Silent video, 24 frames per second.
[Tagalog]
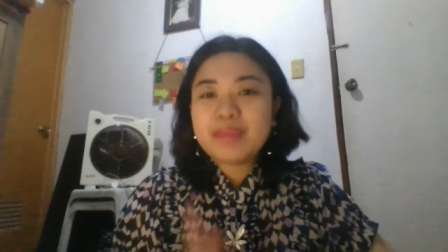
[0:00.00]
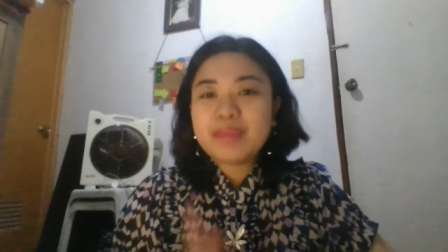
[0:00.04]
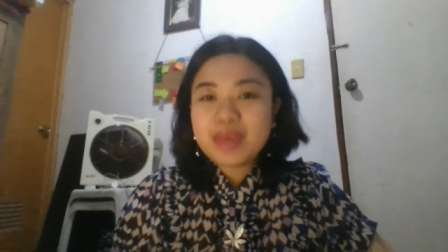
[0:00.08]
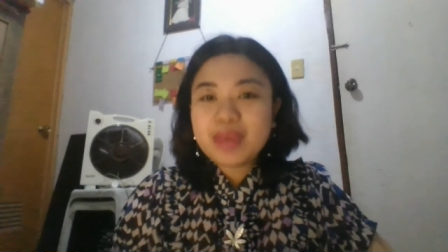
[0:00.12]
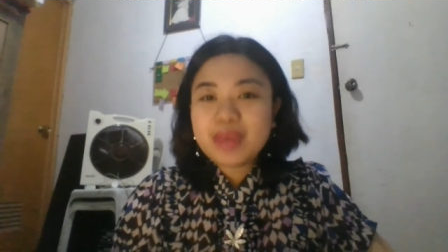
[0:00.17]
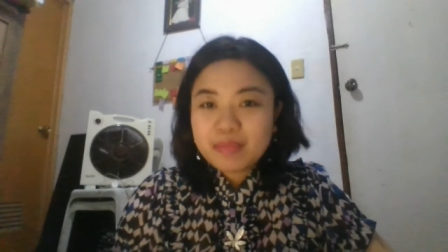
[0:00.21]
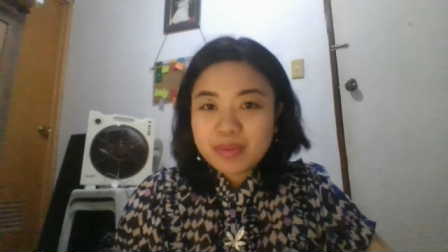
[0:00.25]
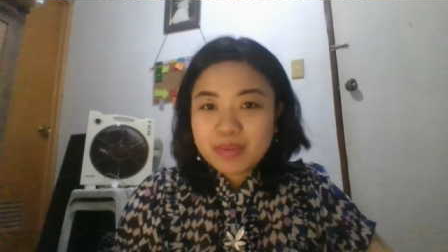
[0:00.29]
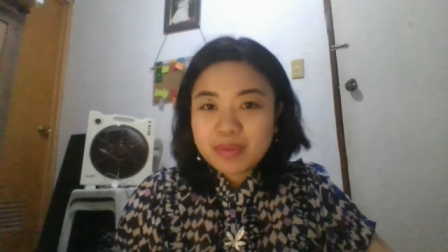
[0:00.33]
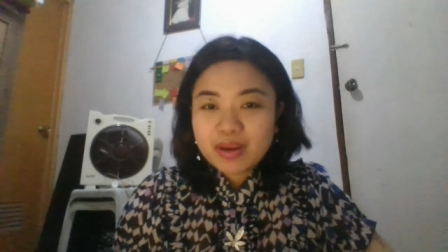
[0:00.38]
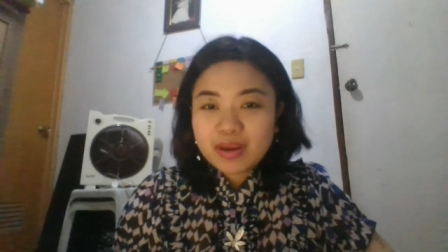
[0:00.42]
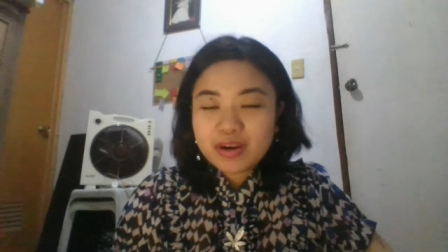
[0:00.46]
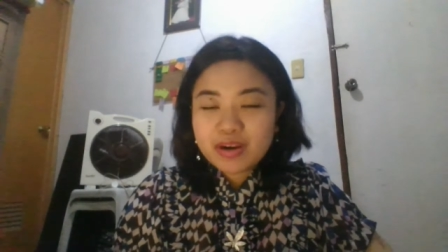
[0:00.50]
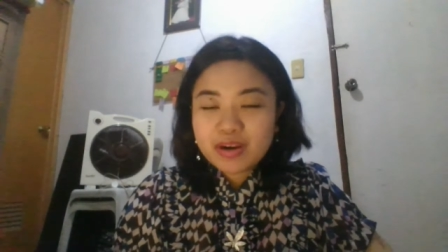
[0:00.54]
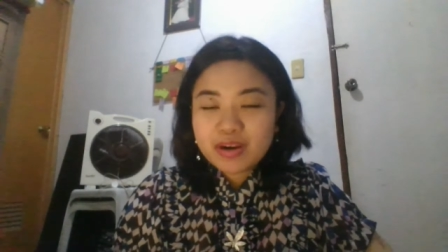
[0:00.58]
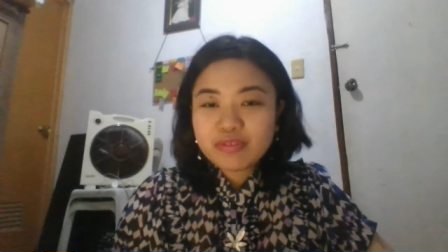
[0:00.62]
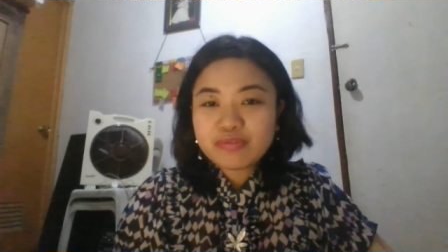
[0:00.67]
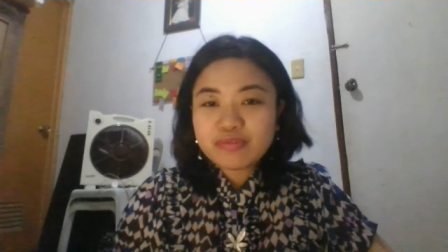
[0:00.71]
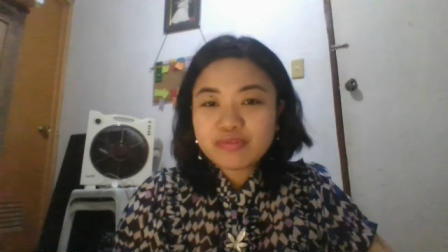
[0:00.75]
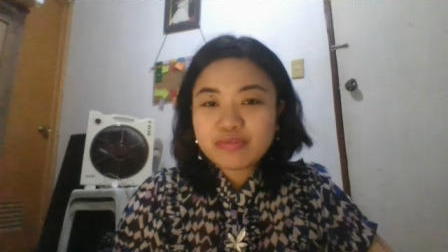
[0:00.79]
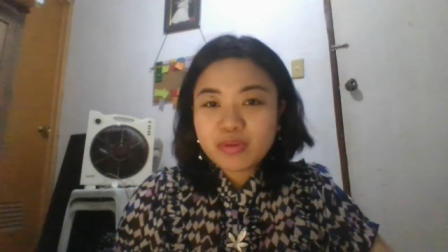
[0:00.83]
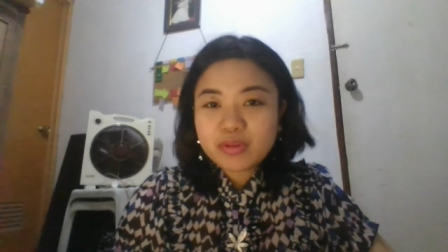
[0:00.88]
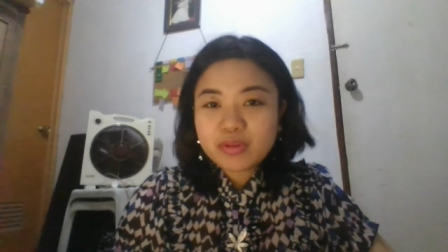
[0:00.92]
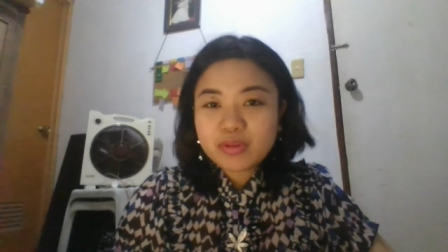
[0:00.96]
Baybear
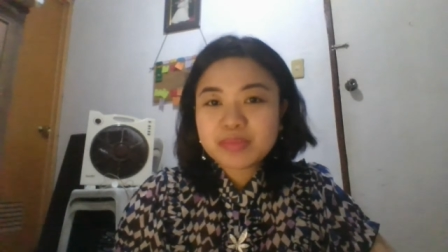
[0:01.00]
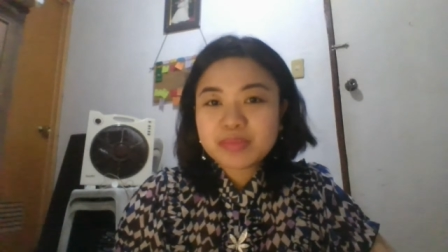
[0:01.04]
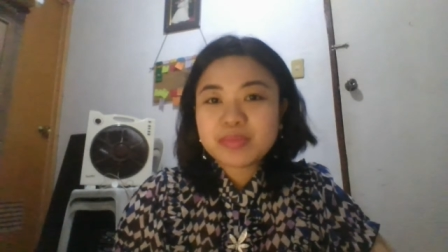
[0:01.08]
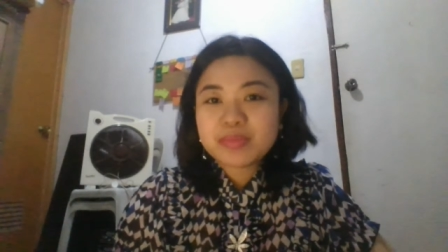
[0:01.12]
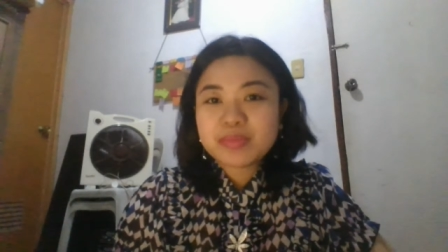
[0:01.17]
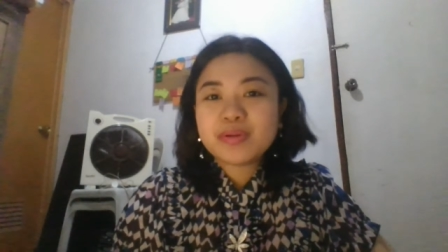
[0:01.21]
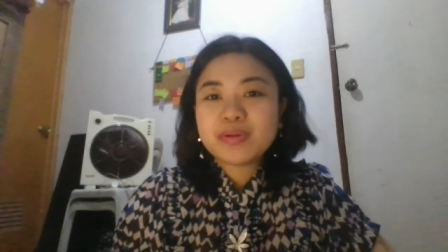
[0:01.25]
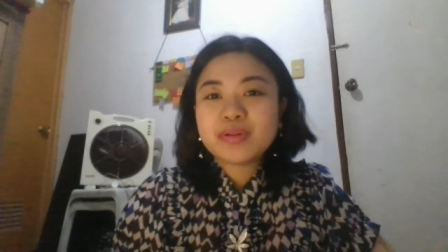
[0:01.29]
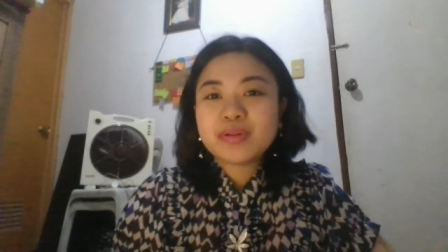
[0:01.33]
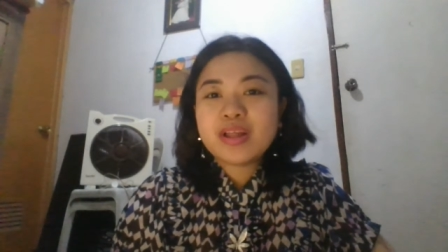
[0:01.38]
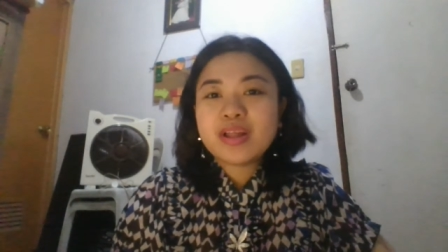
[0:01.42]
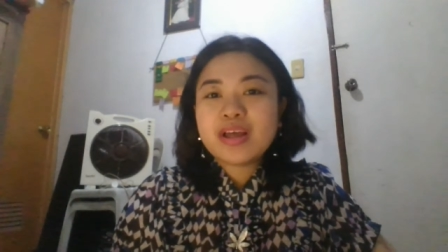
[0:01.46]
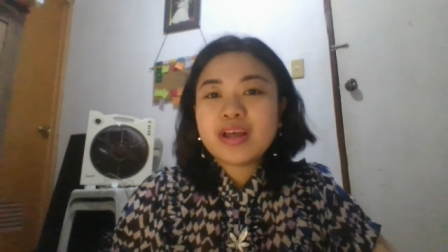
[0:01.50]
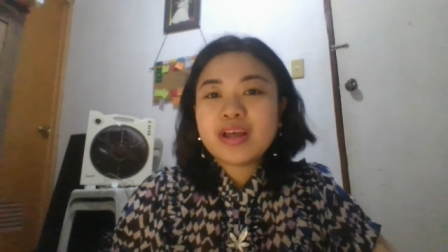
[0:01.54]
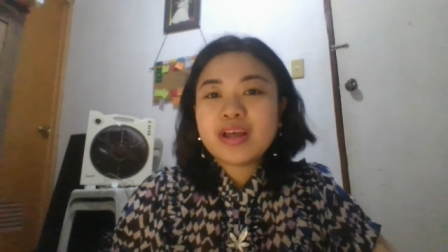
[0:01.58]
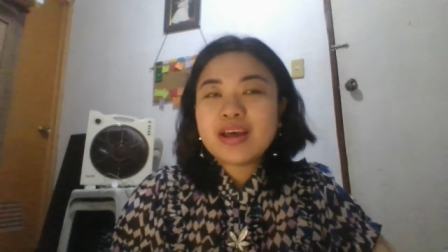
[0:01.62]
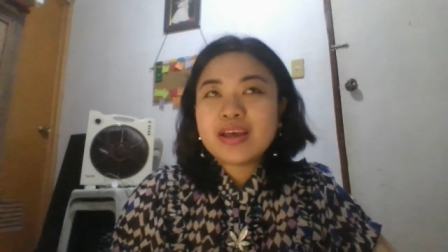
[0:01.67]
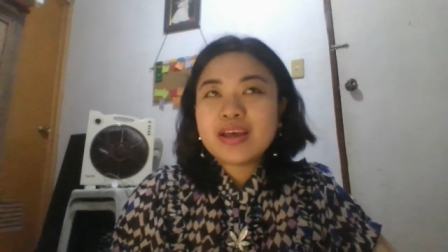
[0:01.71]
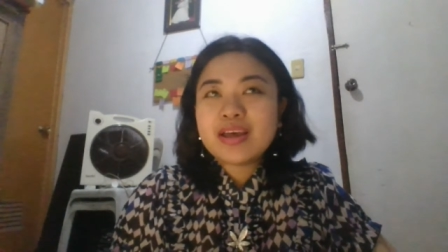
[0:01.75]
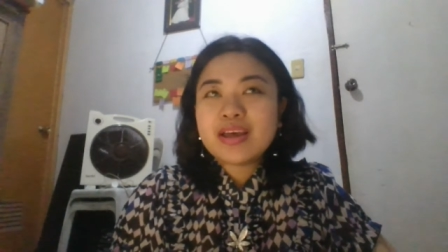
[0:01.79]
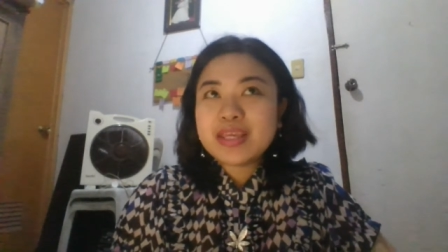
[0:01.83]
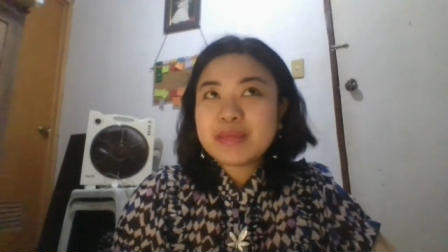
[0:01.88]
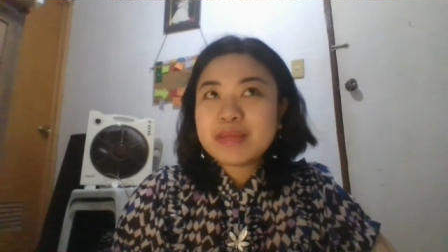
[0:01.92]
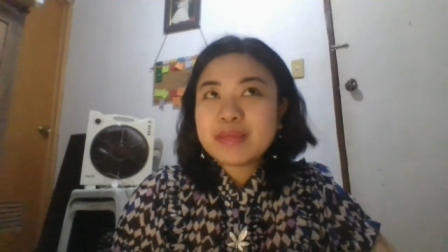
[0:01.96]
Foldable
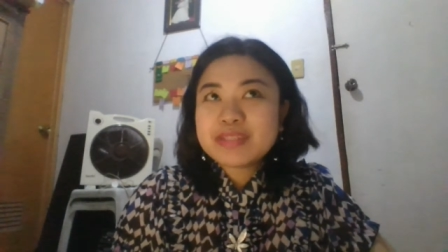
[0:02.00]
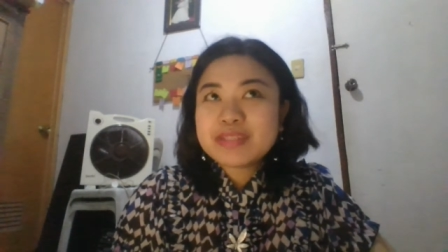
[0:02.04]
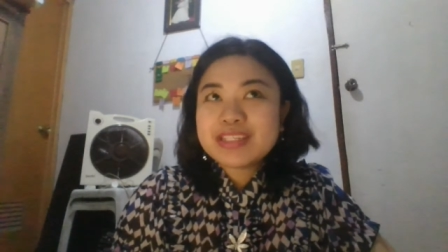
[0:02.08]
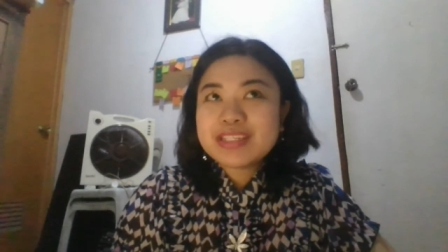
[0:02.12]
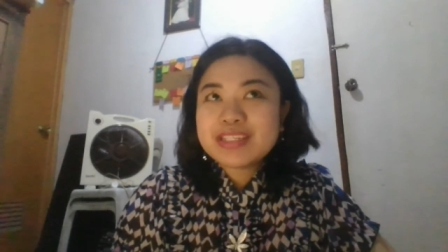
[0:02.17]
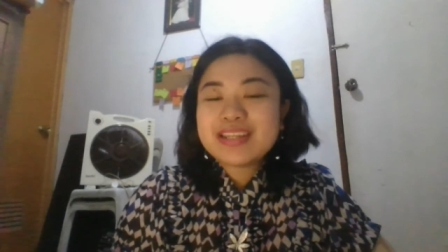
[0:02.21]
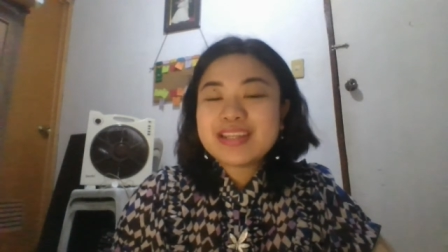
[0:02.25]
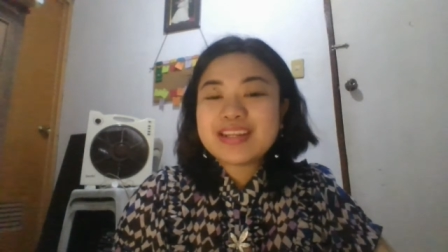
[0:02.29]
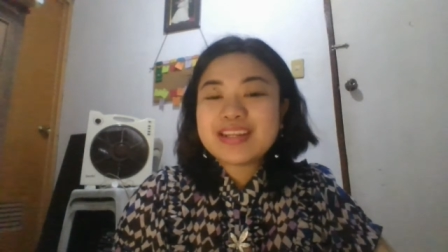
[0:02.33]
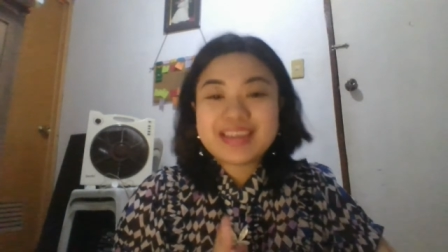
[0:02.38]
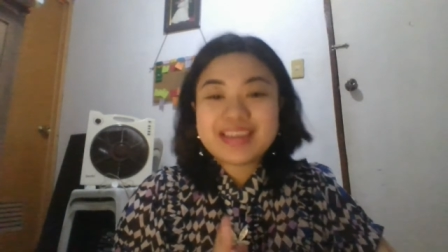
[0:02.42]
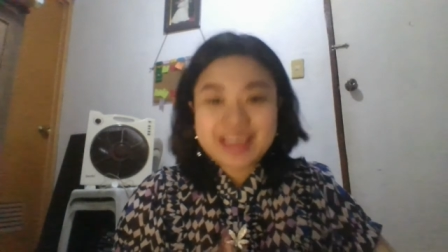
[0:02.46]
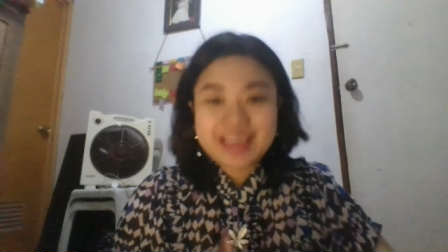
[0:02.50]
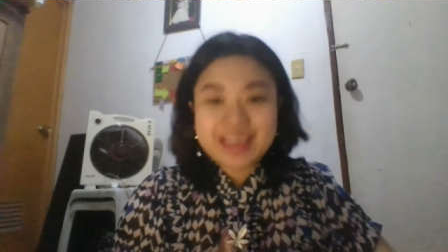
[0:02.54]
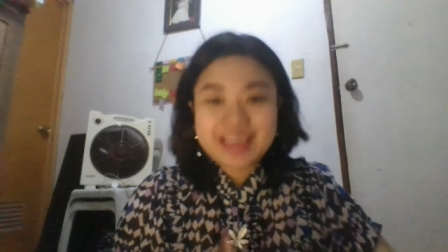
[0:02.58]
Hip Seat